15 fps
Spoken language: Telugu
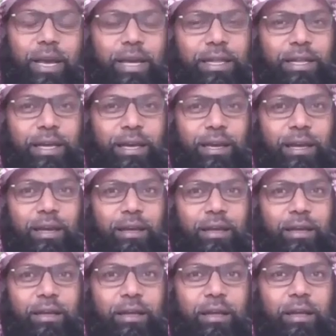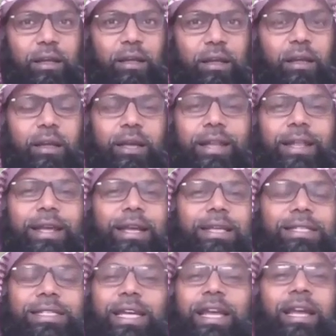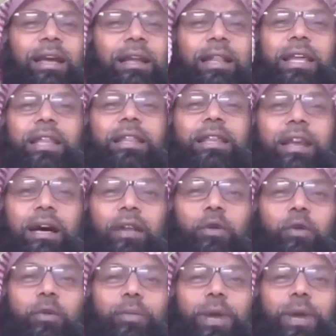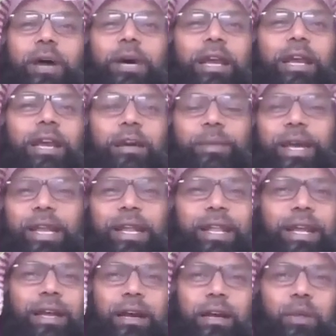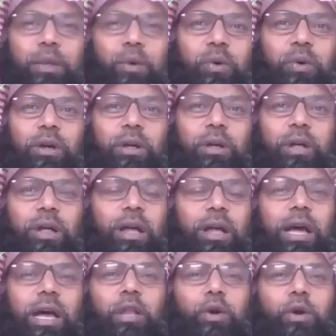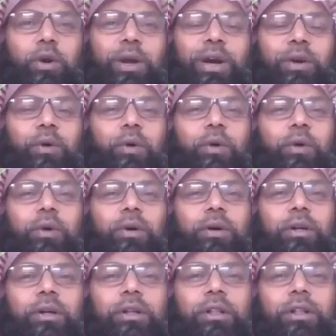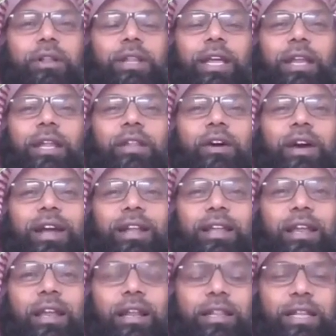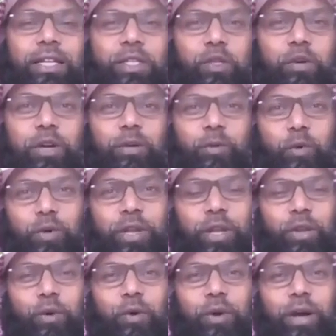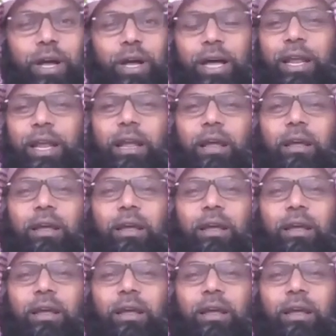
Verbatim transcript: అయితే ఇది సహీ హదీద్ కాదు ప్రామాణికమైనది కాదు అందుకొరకు దీని ద్వారా దళీలు తీసుకోవడం కుదరదు అని